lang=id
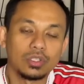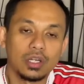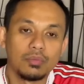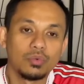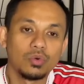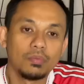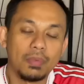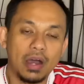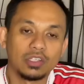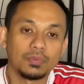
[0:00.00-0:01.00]
ribu
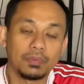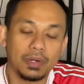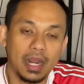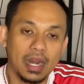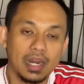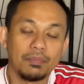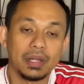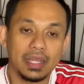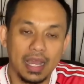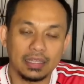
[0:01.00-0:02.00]
pounds per pekan ada
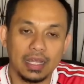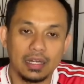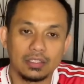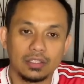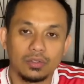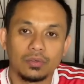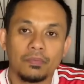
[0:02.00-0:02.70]
peningkatan di situ